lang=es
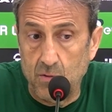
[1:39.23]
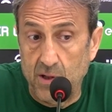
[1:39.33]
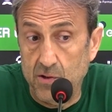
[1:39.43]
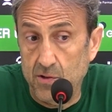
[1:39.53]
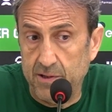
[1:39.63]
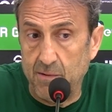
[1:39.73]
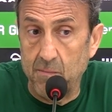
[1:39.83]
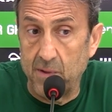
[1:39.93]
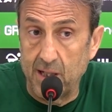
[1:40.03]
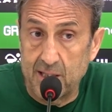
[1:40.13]
cuando te
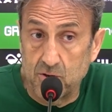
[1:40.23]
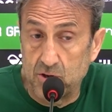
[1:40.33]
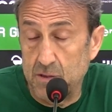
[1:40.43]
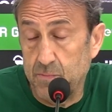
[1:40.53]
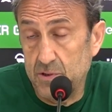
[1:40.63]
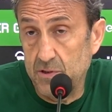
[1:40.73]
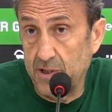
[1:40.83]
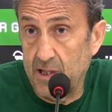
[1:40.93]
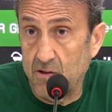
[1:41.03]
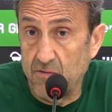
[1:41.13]
van mal las cosas, pues no
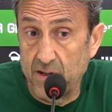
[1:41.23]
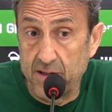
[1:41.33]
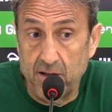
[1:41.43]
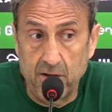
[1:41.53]
tienes la confianza.